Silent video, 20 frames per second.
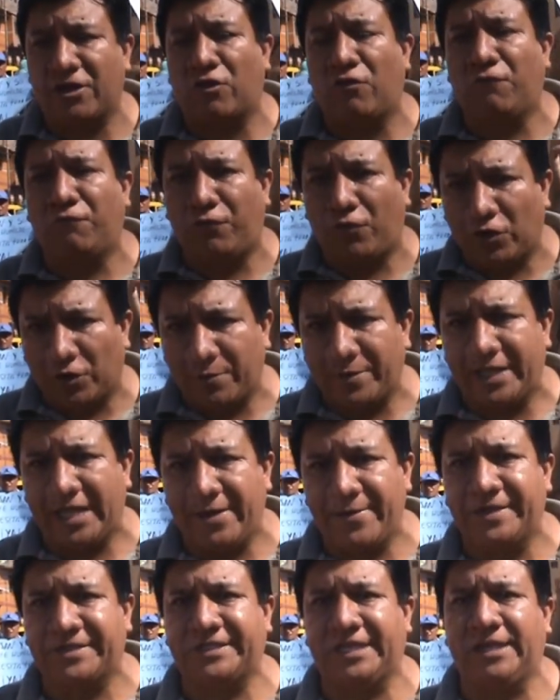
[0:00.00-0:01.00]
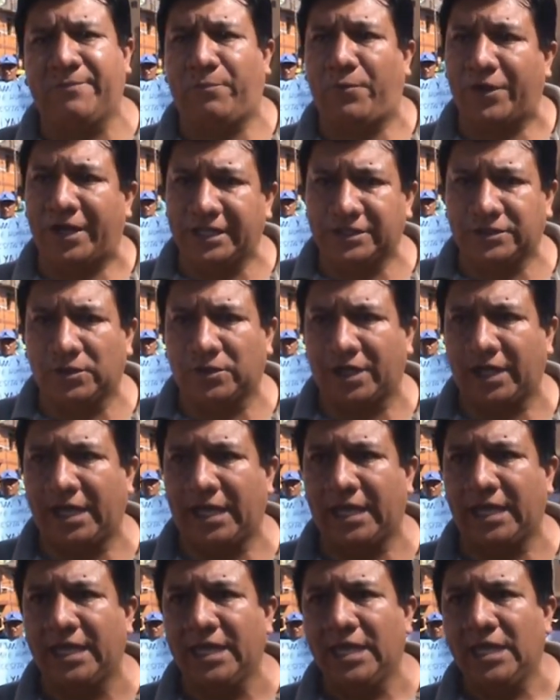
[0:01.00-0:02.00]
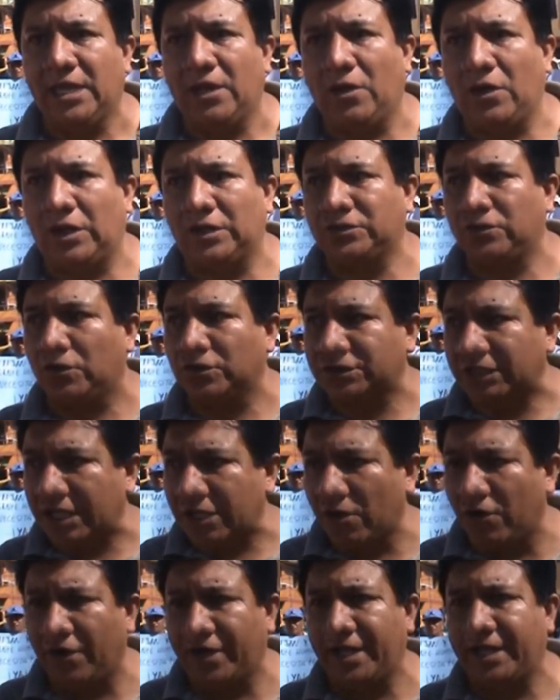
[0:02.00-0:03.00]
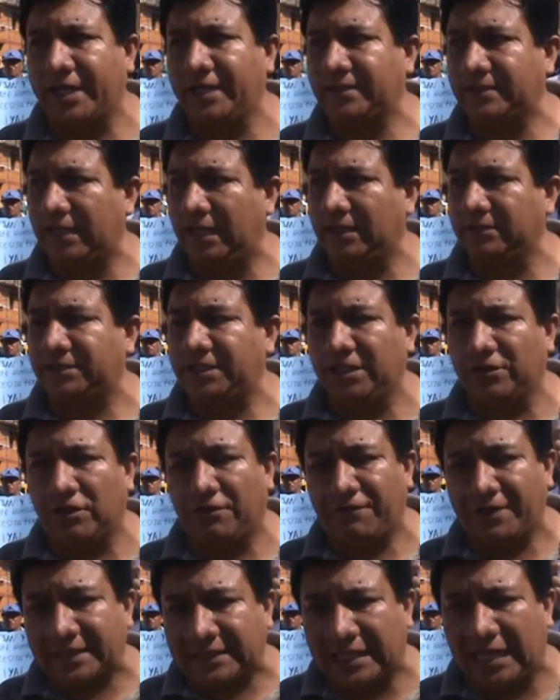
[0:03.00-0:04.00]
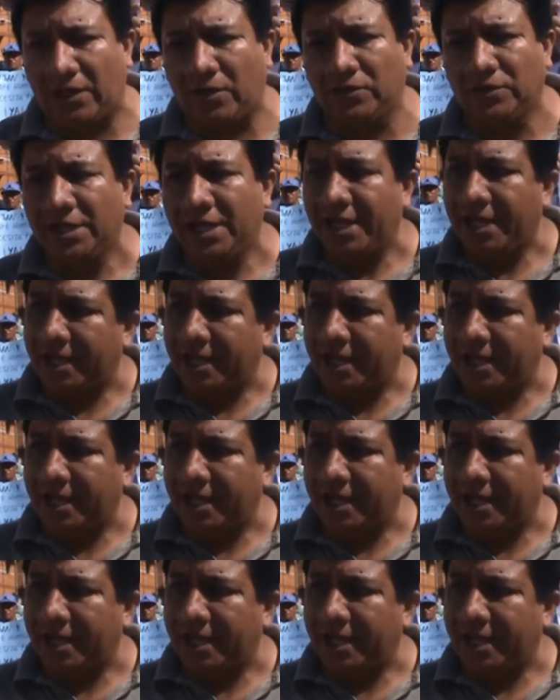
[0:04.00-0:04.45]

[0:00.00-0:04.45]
conforme debe ser, por eso que los, señores que están siendo afectados